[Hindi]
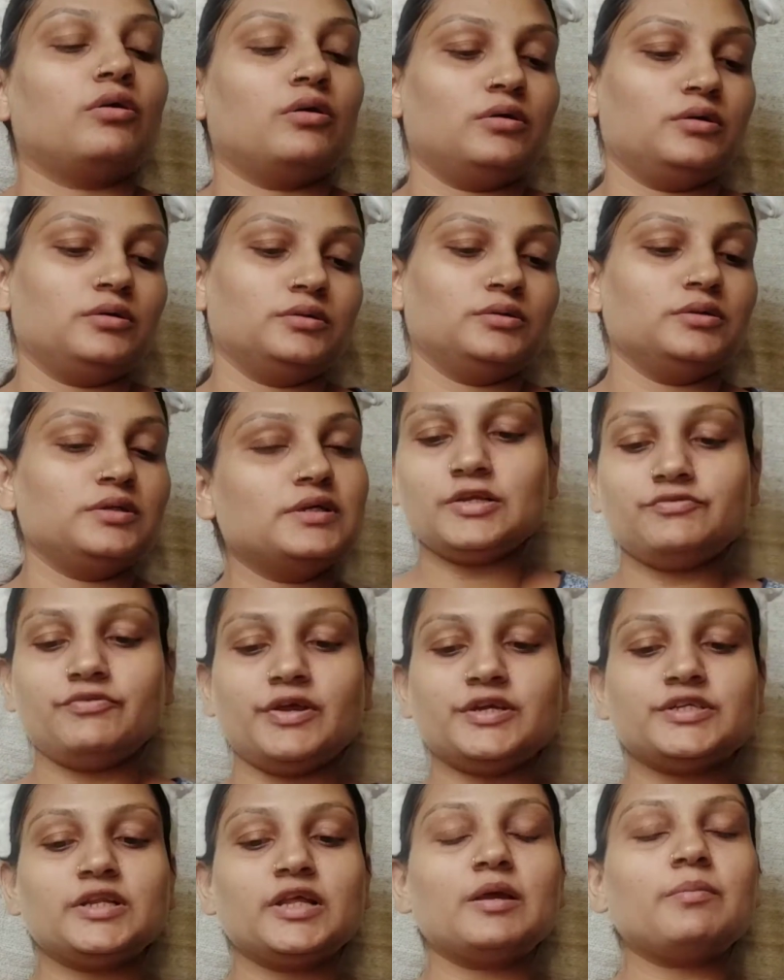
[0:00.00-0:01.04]
और आज
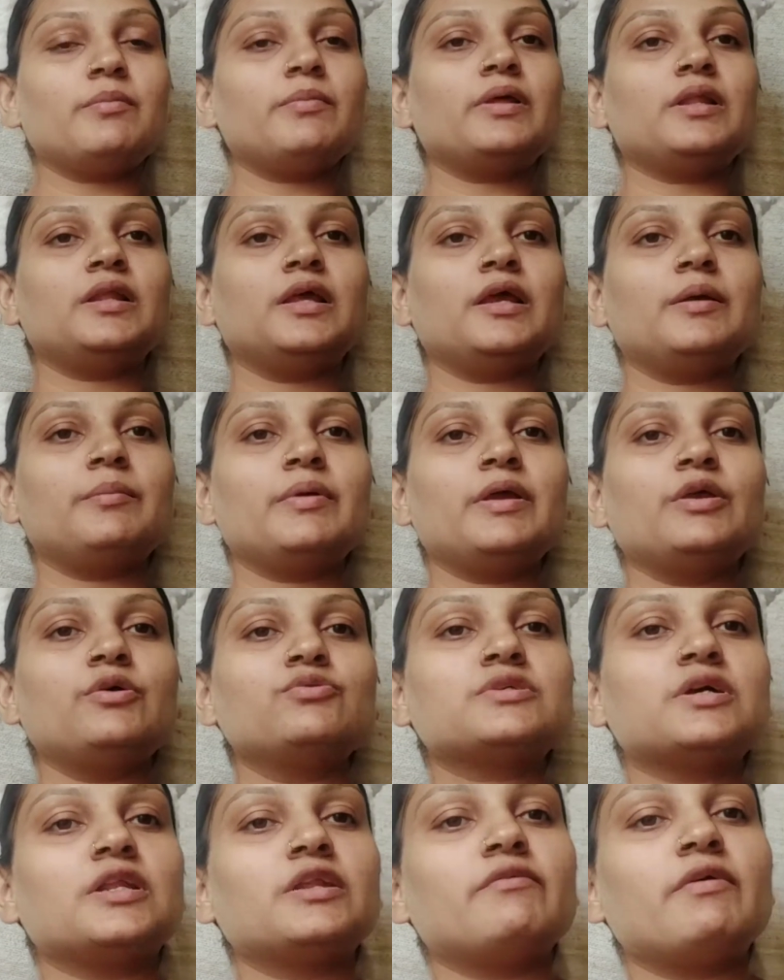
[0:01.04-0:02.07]
फेशियल के मेरे लिए मैं
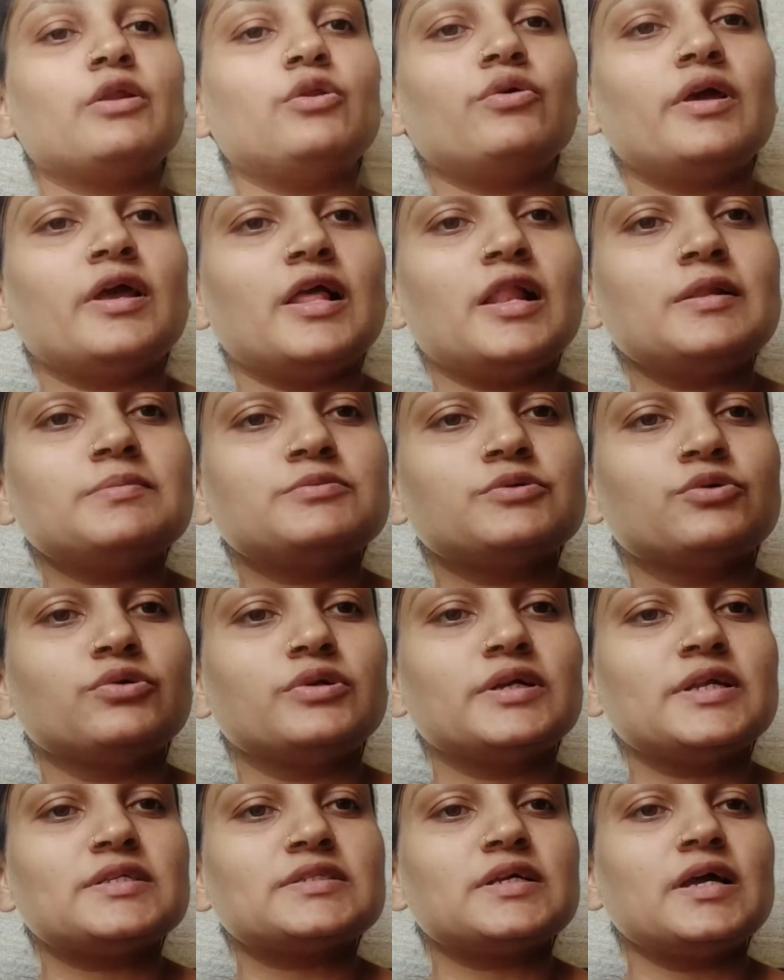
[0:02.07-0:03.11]
यूज़ करने वाली हूँ एल्स
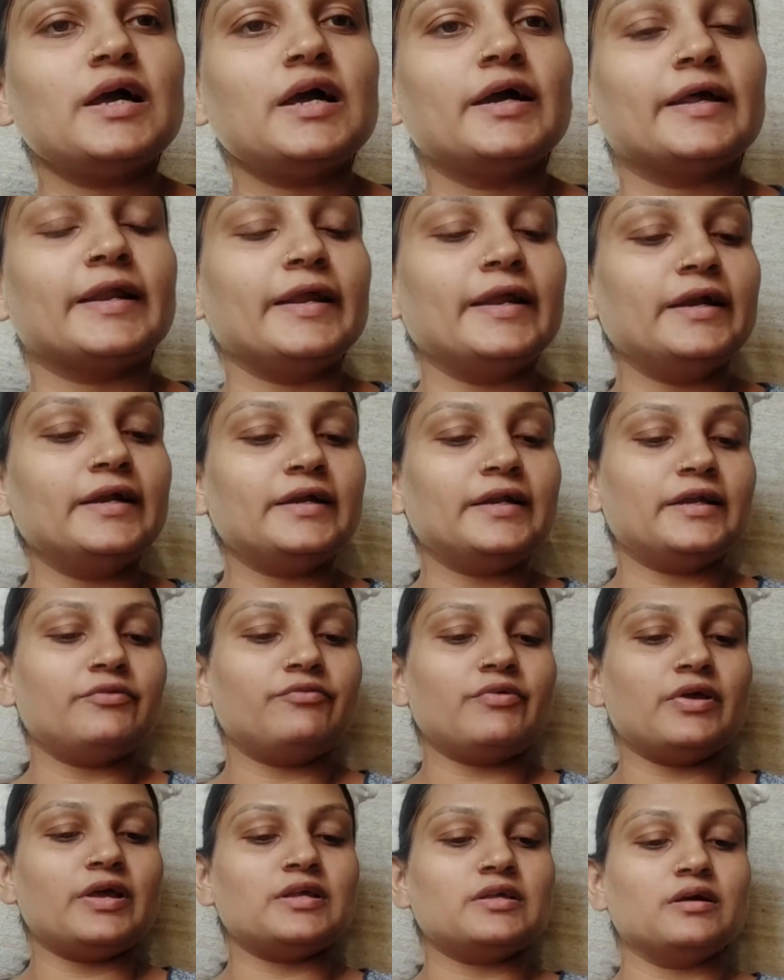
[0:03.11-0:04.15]
गुडनेस का ग्रीन टी
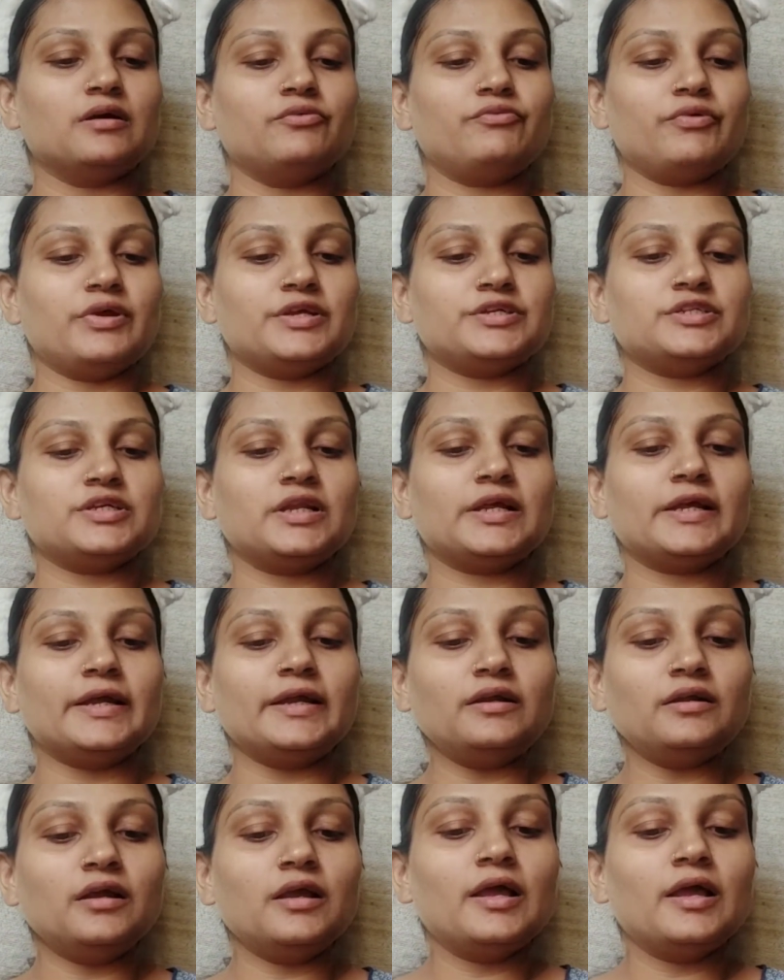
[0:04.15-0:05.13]
फे, फेशियल किट